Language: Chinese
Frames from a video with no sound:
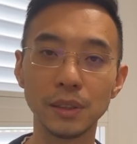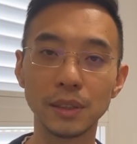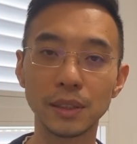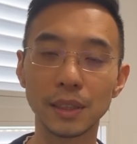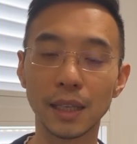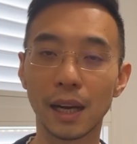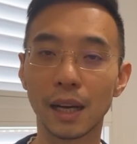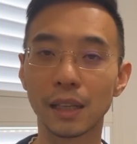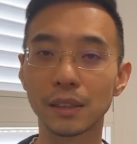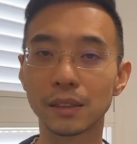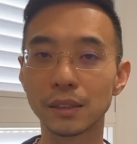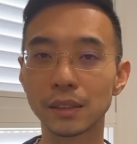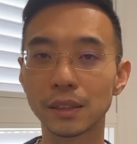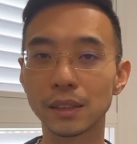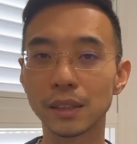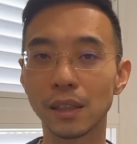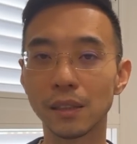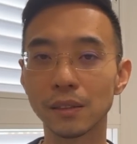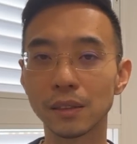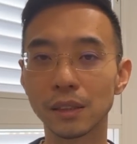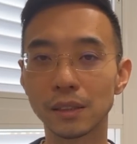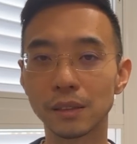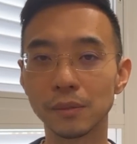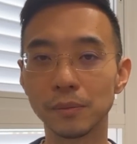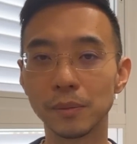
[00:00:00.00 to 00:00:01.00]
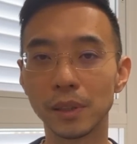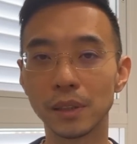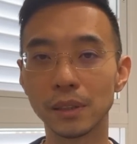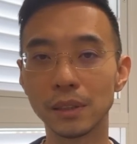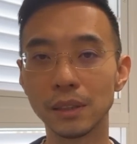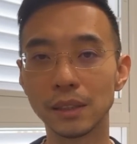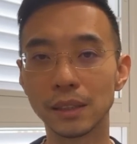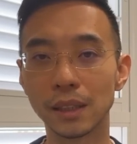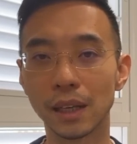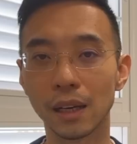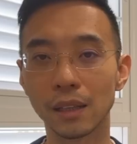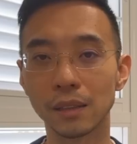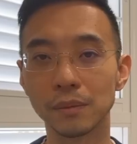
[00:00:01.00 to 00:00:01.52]
夏之交的什么一
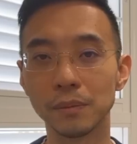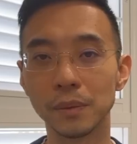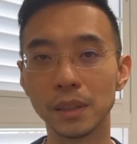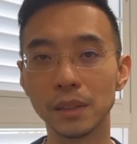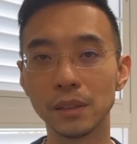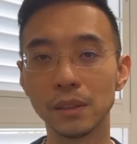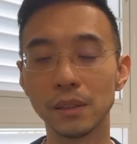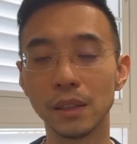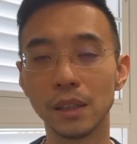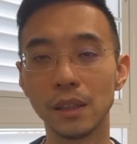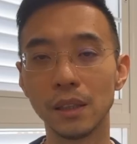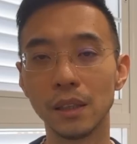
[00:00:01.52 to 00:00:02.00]
场什么